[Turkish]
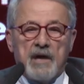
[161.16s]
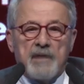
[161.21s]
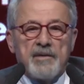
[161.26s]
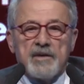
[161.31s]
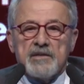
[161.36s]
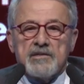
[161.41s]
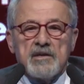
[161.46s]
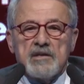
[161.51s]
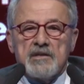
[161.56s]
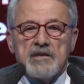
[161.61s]

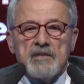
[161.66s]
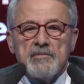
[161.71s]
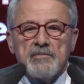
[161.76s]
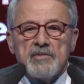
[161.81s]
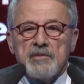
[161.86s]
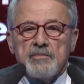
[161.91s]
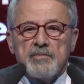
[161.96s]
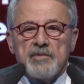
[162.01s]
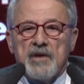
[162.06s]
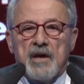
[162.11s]
Ama
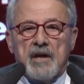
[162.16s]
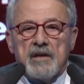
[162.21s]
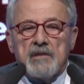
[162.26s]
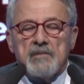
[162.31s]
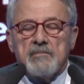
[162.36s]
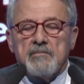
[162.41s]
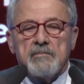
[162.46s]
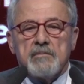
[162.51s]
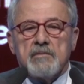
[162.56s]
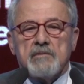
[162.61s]
dediğim gibi
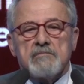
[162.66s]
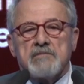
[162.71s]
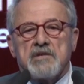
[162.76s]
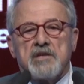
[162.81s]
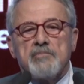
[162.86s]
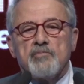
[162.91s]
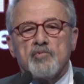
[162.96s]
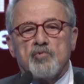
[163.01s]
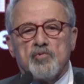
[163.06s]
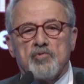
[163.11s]
yani
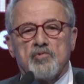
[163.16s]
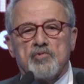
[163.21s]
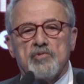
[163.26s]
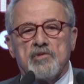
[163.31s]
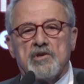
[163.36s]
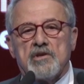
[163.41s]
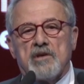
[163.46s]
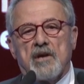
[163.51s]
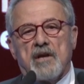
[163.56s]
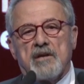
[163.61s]
kim
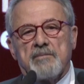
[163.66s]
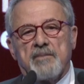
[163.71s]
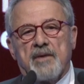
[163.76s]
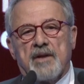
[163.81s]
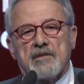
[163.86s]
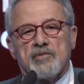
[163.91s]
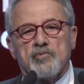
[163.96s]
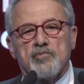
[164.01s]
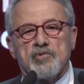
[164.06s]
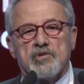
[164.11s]
duydu ki? Yani
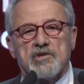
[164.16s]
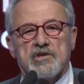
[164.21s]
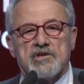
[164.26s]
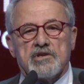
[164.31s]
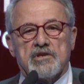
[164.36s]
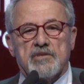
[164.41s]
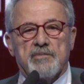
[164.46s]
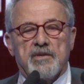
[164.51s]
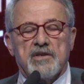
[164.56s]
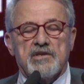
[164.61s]
belki üç
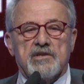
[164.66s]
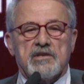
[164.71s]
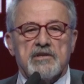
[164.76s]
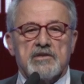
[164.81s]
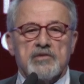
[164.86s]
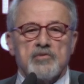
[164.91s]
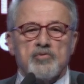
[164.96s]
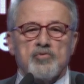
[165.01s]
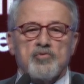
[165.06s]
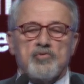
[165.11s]
kişi, beş
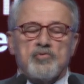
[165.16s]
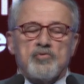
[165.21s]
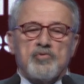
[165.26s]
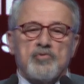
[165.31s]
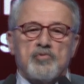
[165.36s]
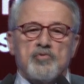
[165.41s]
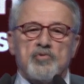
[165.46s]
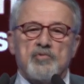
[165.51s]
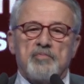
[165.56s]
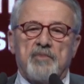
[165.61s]
kişi
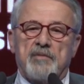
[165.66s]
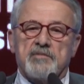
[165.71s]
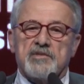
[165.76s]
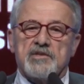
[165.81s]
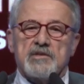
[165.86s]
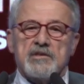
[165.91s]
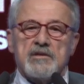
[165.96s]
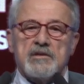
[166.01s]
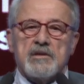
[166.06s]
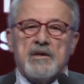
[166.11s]
duydu,
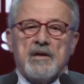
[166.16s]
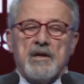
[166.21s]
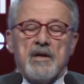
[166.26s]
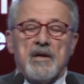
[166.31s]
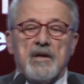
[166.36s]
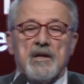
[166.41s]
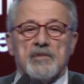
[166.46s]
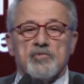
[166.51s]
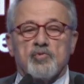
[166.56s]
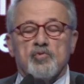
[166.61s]
duymamıştır.
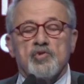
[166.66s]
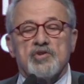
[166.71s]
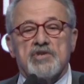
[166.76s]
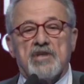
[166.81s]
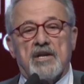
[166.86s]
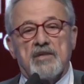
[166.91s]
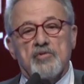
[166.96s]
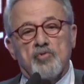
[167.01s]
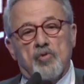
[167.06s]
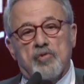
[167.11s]

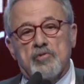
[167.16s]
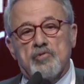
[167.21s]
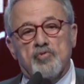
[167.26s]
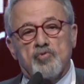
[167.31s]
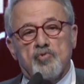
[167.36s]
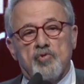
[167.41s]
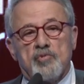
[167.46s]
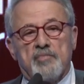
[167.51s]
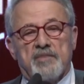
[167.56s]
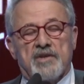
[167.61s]
Duysa ne
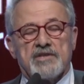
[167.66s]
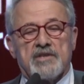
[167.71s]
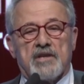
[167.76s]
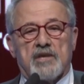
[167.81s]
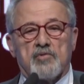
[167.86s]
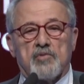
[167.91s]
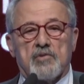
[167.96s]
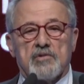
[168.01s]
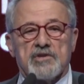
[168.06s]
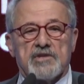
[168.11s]
olur,
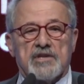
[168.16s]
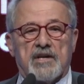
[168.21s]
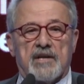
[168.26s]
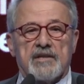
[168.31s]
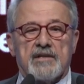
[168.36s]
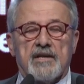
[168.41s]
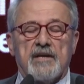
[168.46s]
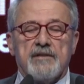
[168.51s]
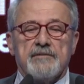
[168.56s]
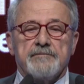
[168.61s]
duymasa ne olur
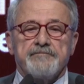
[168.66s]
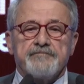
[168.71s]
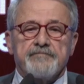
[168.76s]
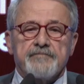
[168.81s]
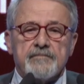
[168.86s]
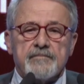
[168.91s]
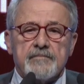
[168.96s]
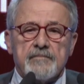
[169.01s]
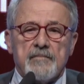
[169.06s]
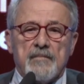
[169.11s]
zaten.
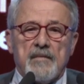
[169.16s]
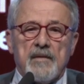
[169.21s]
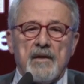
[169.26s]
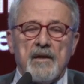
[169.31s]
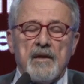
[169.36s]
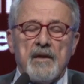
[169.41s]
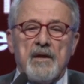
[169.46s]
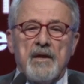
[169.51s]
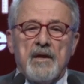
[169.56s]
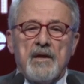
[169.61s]

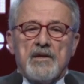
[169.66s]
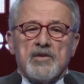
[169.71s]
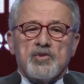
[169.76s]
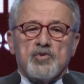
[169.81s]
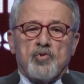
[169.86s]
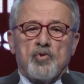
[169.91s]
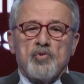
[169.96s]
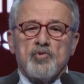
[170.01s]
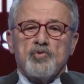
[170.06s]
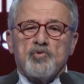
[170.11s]

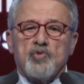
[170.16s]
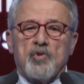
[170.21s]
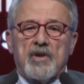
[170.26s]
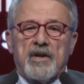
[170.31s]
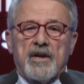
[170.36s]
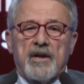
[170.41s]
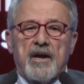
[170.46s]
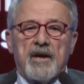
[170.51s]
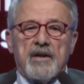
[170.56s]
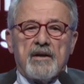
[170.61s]
Sonuç
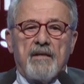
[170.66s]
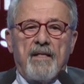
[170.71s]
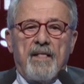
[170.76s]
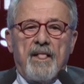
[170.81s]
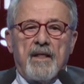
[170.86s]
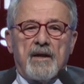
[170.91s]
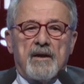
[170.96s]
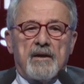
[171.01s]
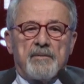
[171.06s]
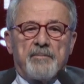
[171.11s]
olarak
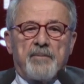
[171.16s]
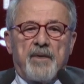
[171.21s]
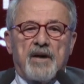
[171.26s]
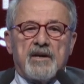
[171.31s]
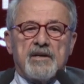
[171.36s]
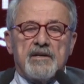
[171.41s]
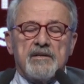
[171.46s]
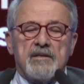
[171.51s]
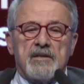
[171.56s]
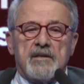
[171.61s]

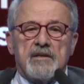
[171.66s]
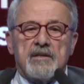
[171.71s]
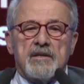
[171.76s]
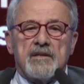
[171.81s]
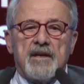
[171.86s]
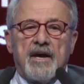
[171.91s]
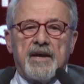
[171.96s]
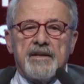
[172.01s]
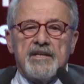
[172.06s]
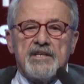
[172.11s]
bakın
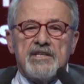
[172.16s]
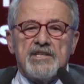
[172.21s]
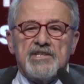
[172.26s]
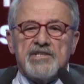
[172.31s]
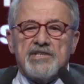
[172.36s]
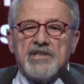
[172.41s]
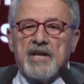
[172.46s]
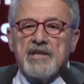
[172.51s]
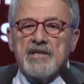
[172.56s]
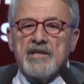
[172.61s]
yani
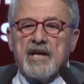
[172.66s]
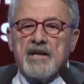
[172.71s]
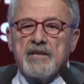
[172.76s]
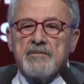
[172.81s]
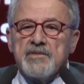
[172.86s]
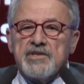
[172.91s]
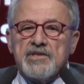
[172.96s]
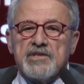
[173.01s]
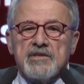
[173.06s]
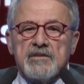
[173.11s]

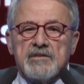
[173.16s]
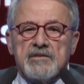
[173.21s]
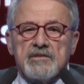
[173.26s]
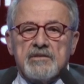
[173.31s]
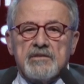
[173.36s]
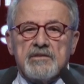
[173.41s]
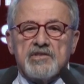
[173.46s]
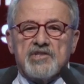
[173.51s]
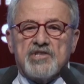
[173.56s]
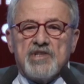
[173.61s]

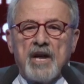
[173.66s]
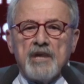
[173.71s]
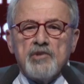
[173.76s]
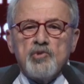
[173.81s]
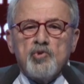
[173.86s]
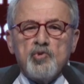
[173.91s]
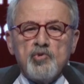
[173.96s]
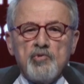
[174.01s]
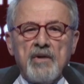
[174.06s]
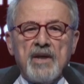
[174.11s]
insanlarımızın
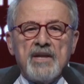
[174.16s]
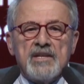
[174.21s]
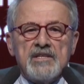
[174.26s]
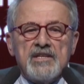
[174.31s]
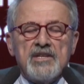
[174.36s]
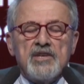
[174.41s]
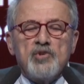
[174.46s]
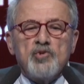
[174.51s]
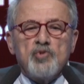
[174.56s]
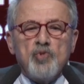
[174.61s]
can
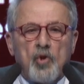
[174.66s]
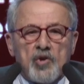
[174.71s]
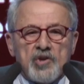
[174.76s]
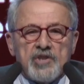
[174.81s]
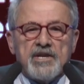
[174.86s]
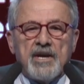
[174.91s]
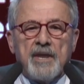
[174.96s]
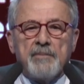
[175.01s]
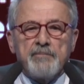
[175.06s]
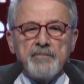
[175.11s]
güvenliği
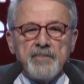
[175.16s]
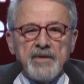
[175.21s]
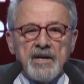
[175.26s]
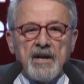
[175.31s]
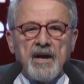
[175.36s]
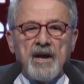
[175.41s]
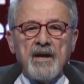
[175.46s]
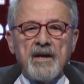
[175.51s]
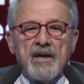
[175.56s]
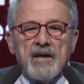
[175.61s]
yokken
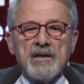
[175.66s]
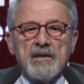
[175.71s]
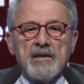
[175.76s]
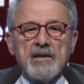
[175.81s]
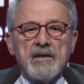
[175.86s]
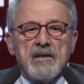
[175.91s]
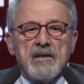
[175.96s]
bile